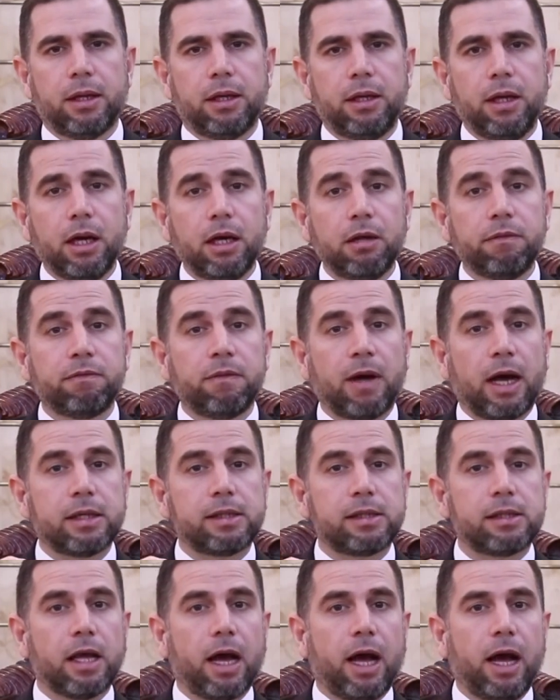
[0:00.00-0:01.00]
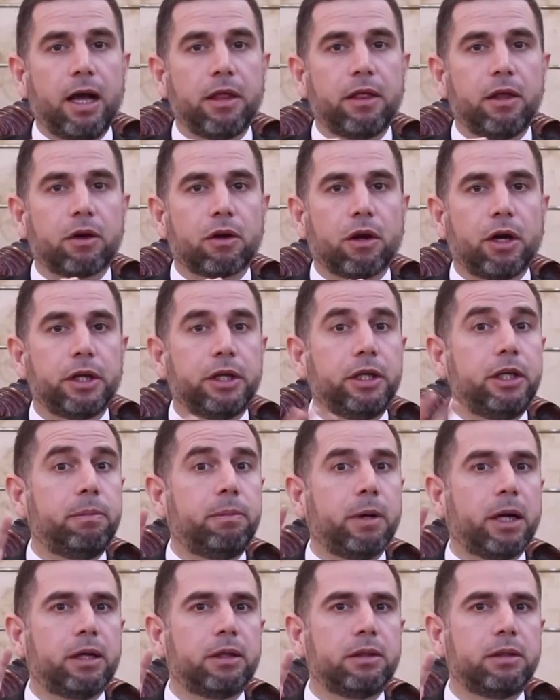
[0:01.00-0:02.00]
نقف مع استعاذه
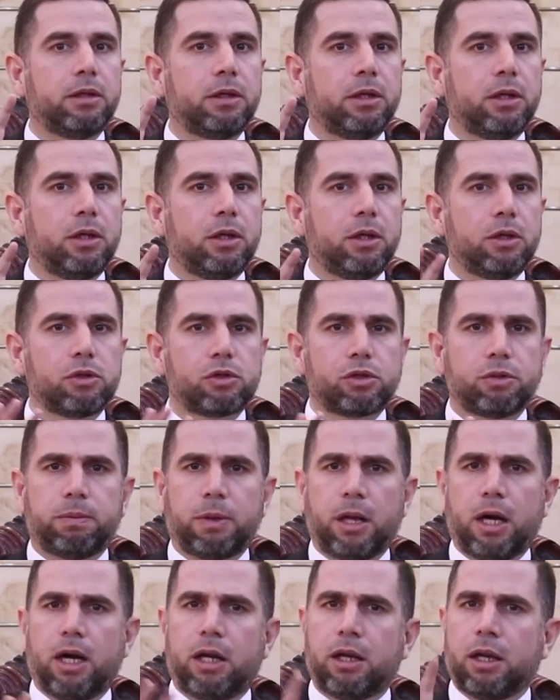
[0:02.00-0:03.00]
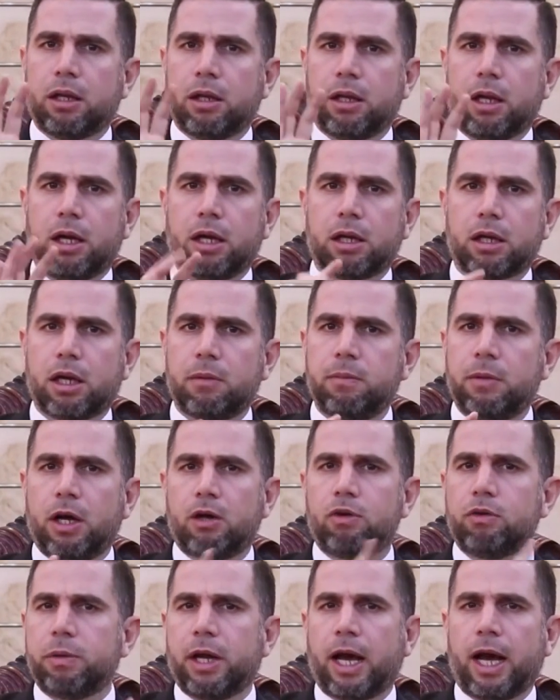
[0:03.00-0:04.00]
رهيبه سبحان الله كم
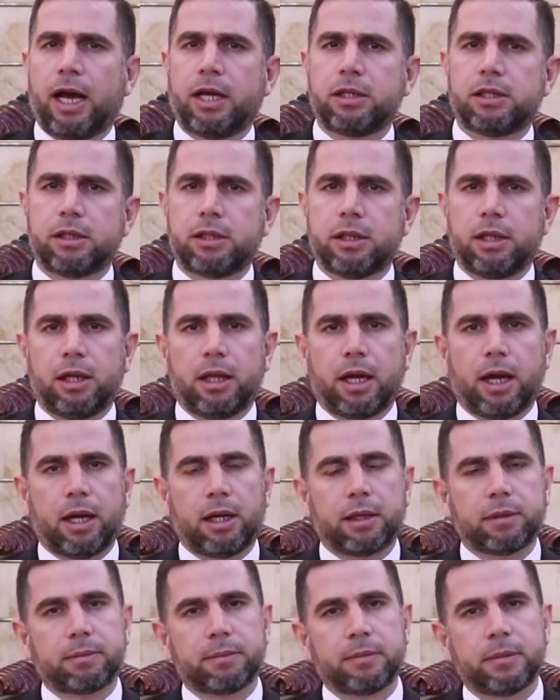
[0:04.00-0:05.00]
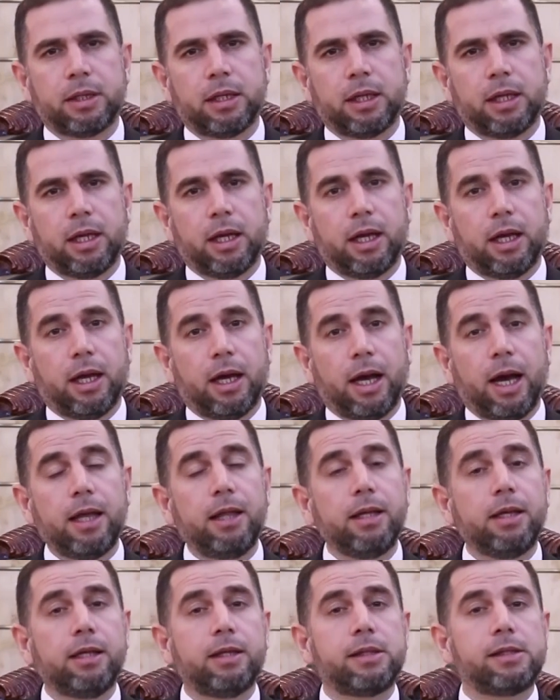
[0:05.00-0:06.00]
نحن بحاجه لها
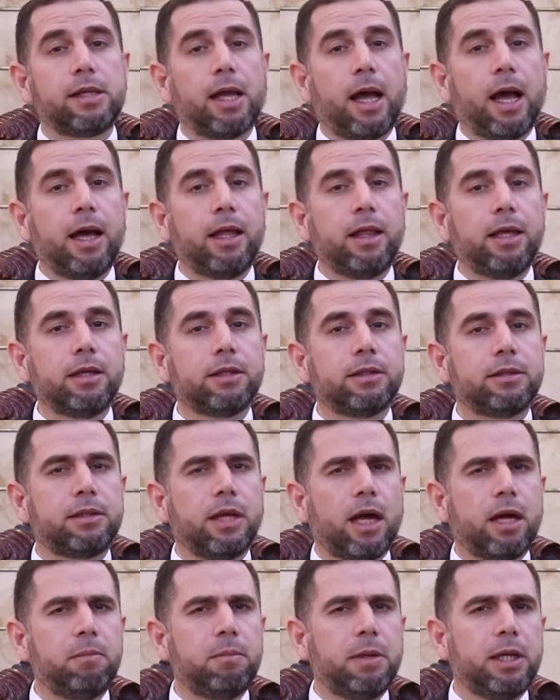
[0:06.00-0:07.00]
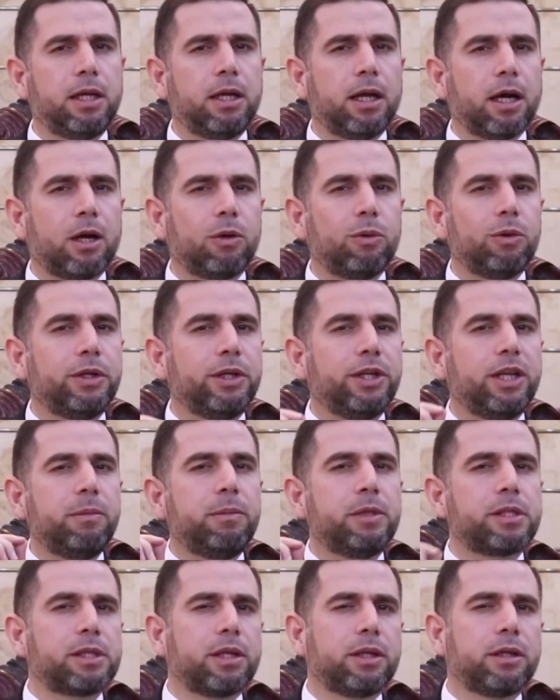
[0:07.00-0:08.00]
هذه الاستعاذه تامل الى قول
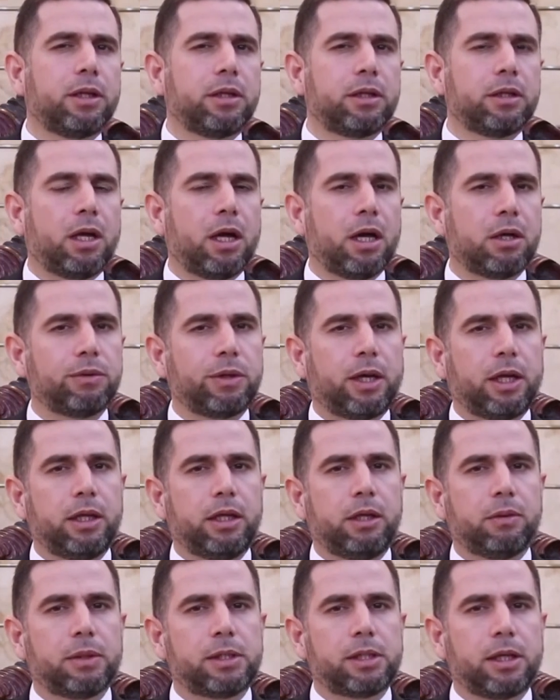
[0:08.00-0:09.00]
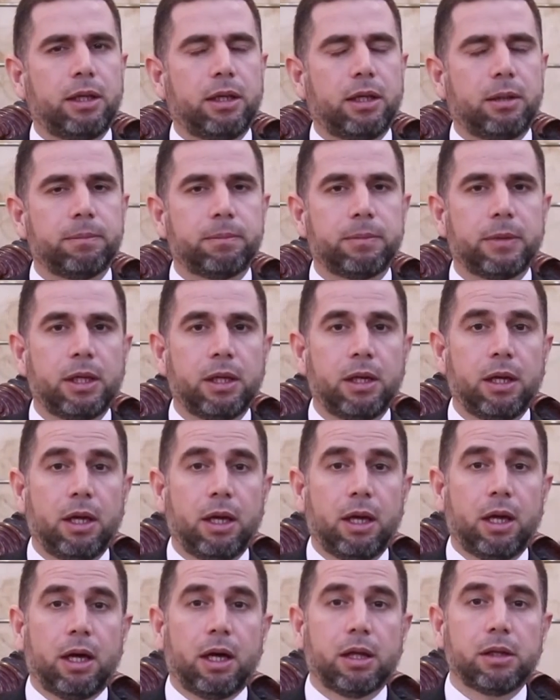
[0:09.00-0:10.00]
النبي صلى الله عليه وسلم
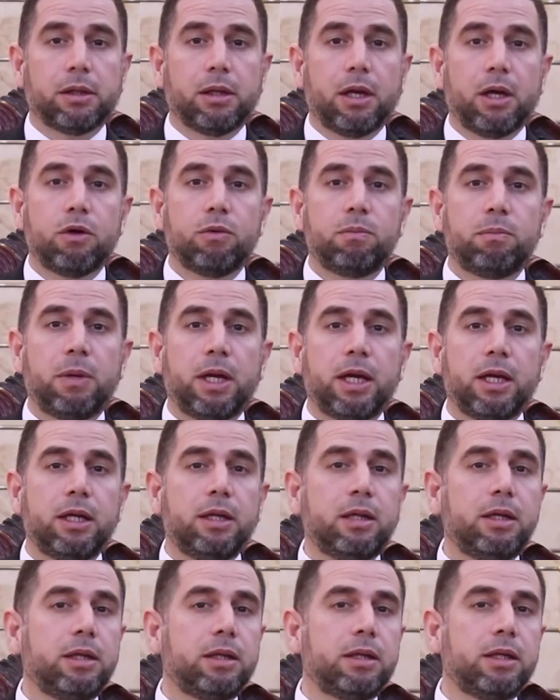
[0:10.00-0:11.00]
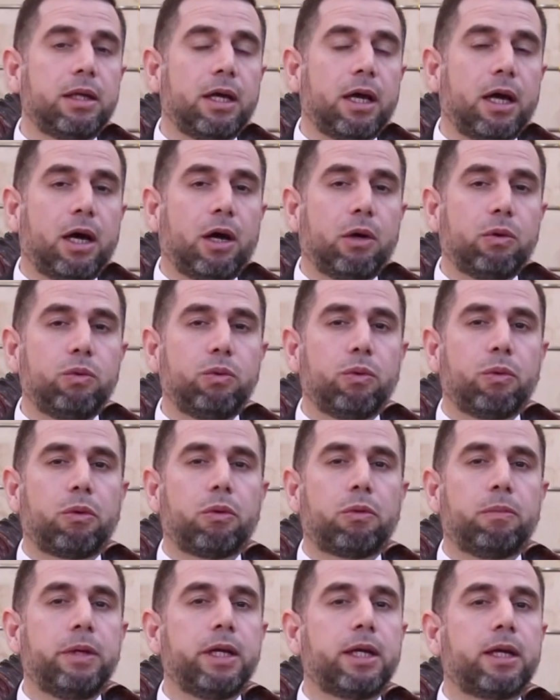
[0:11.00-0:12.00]
اللهم اني
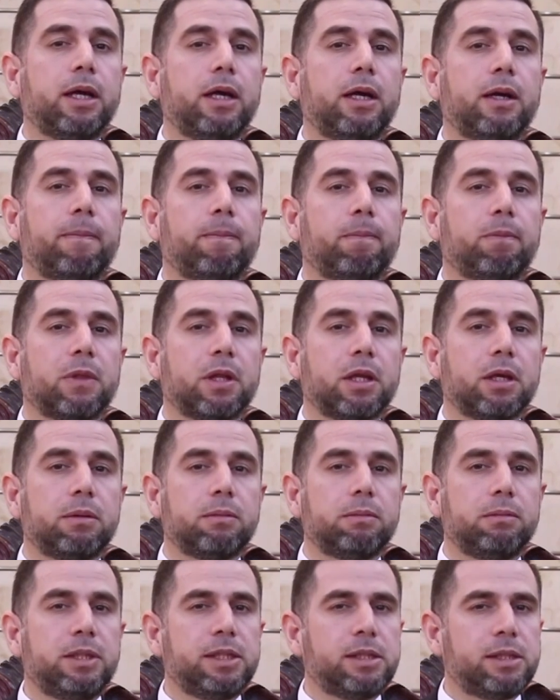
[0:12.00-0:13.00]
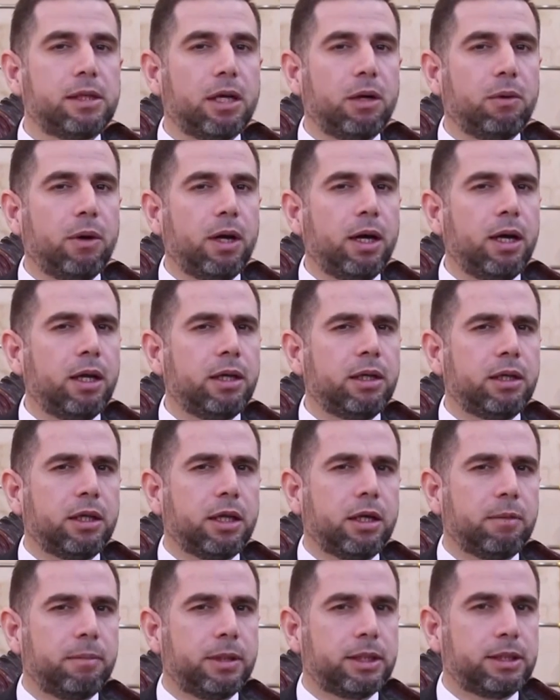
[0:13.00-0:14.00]
اعوذ بك من زوال
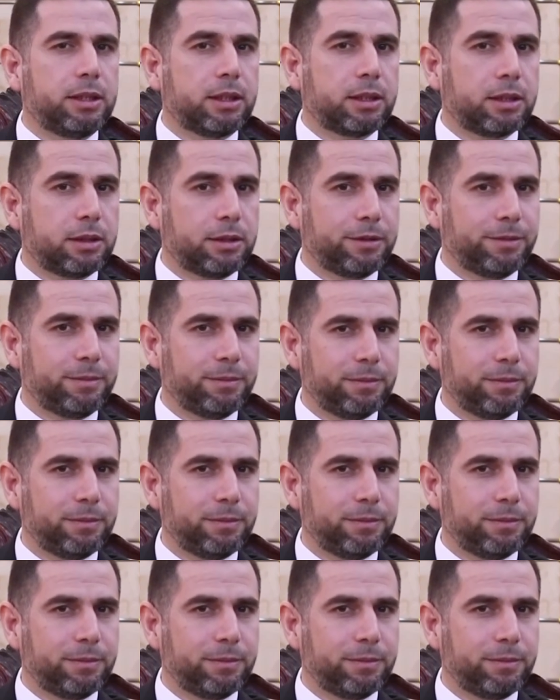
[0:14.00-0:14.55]
نعمتك